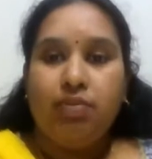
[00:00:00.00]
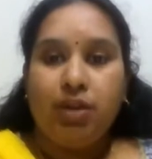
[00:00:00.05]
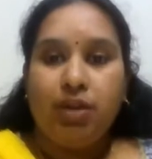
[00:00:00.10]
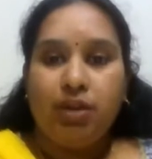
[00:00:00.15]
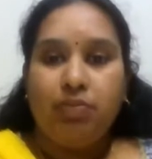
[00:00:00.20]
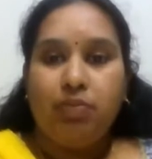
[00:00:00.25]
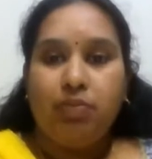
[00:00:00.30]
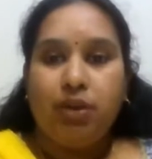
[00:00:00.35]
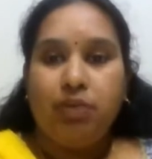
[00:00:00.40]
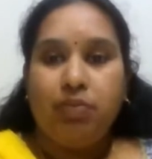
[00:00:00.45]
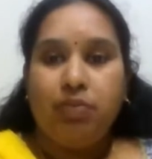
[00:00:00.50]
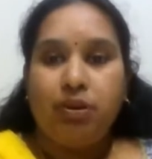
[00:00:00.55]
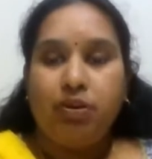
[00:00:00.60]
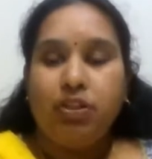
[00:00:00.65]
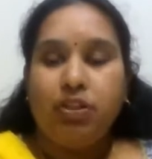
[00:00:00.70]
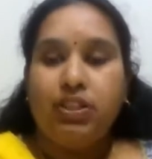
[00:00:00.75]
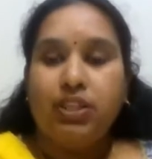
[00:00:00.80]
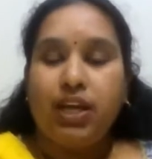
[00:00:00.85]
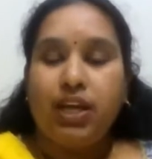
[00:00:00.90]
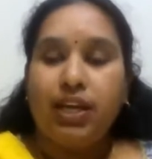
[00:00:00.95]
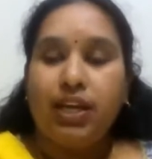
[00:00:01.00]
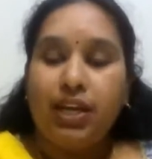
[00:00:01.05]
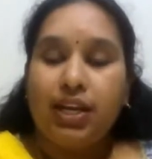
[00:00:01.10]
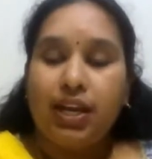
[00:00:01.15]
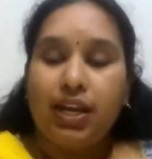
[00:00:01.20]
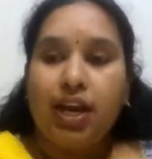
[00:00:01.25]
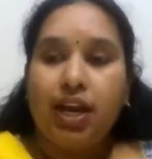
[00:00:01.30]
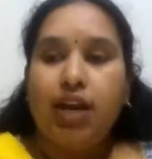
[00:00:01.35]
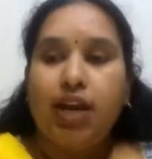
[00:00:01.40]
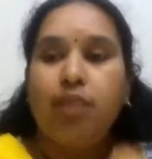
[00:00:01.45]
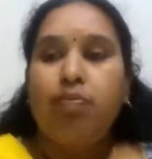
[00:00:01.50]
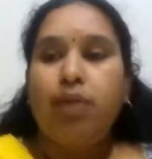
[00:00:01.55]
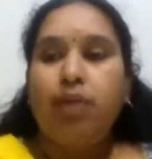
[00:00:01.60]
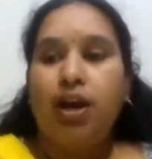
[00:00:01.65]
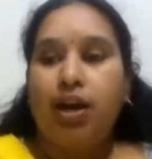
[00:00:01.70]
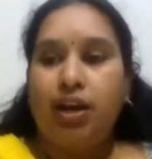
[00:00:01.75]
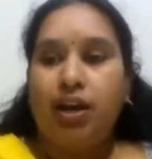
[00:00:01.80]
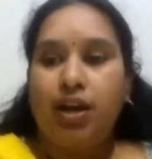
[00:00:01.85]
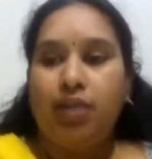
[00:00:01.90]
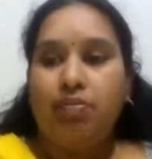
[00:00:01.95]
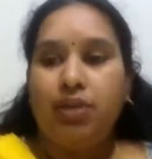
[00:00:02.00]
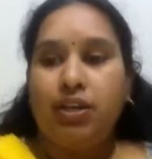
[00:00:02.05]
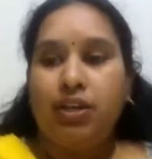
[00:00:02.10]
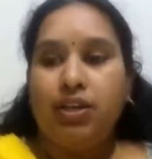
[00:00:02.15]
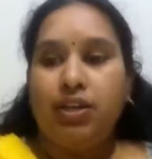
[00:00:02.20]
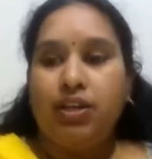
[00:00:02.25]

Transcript: மனப்பான்மையோட தனக்காக பார்க்காம